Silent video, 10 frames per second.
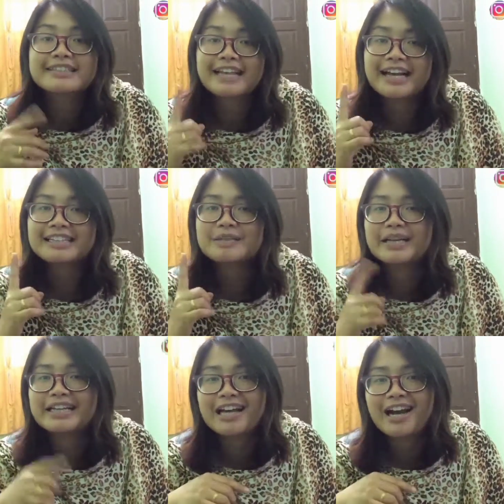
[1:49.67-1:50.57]
sehingga
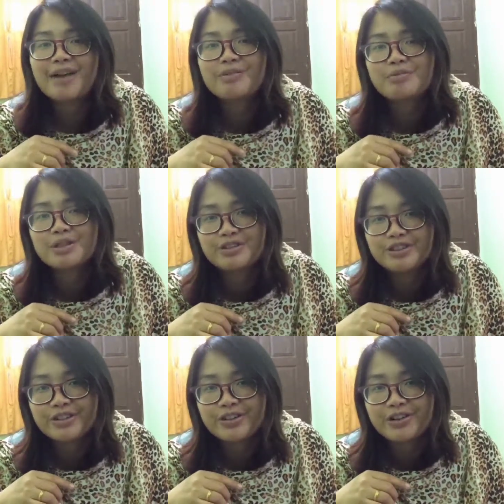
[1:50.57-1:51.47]
sebaiknya kamu
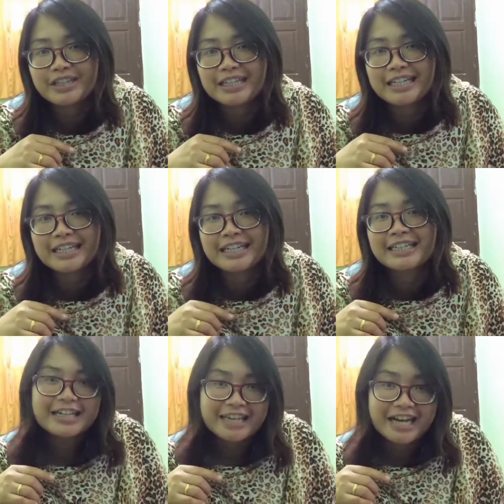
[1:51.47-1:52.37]
berkecimpung
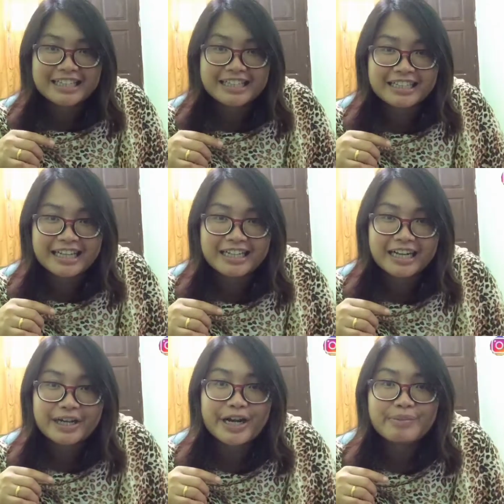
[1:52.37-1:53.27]
yang terdekat
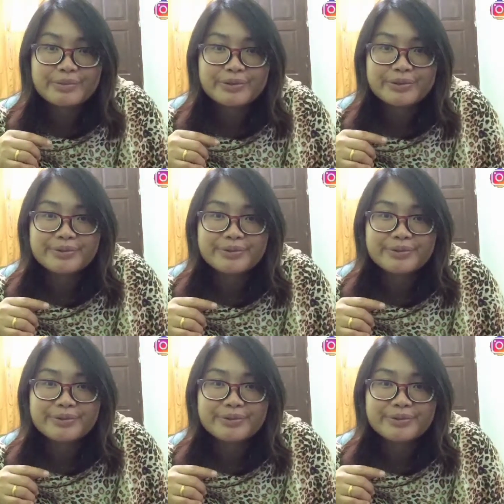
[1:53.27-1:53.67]
dengan kamu.